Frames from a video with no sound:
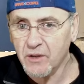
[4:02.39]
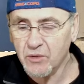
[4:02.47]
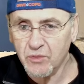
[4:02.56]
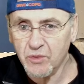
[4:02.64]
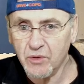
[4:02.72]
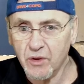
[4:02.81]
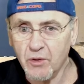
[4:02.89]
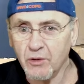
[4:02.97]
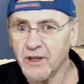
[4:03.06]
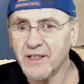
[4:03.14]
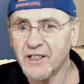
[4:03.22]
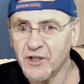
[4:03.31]
Quand on veut
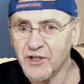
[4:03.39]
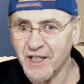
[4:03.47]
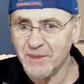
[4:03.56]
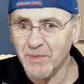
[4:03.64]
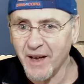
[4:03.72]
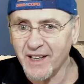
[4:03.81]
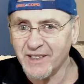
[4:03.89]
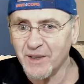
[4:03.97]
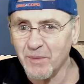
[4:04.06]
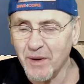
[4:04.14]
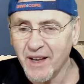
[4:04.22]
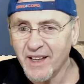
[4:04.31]
recoller des chaises, par
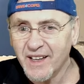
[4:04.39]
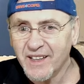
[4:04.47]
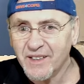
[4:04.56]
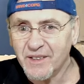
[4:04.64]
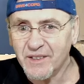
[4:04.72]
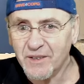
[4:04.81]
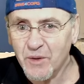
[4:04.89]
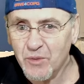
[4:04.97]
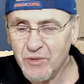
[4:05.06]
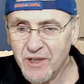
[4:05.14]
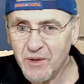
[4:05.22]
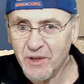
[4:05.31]
exemple, euh, quand
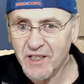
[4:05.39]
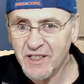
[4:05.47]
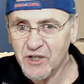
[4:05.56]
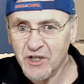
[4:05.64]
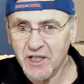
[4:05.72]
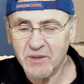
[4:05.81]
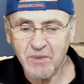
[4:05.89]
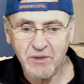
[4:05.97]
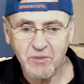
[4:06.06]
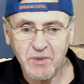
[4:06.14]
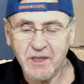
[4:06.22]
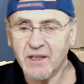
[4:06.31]
vous voulez coller des chaises, bah,
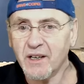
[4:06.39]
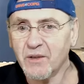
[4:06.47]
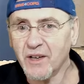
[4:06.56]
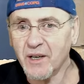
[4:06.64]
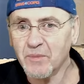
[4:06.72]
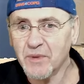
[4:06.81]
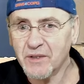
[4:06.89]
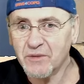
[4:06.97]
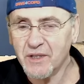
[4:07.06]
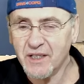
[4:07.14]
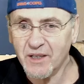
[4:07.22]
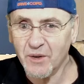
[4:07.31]
vous mettez de la colle rapide,
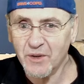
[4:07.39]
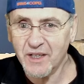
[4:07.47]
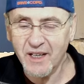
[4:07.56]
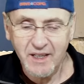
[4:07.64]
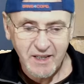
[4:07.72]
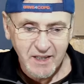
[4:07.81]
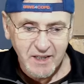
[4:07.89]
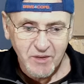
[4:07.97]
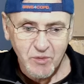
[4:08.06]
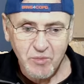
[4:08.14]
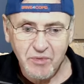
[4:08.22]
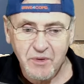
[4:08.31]
vous êtes tranquille.
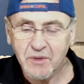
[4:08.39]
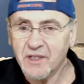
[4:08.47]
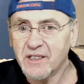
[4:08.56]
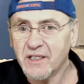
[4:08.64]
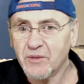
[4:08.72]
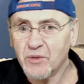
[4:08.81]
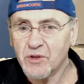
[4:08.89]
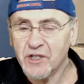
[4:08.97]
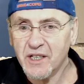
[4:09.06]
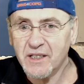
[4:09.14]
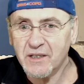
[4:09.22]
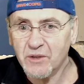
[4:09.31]
Vous pouvez utiliser vos
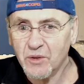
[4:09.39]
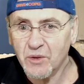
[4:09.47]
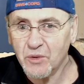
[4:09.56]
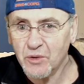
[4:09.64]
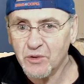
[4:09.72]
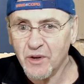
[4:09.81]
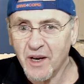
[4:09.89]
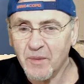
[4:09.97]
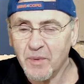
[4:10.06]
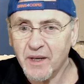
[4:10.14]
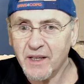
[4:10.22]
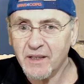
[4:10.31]
chaises euh, deux heures
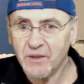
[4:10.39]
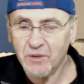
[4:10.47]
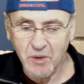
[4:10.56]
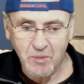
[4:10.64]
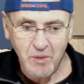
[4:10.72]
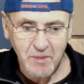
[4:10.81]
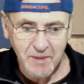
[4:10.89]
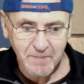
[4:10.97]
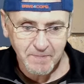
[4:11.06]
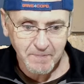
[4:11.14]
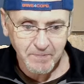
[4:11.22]
après sans problème.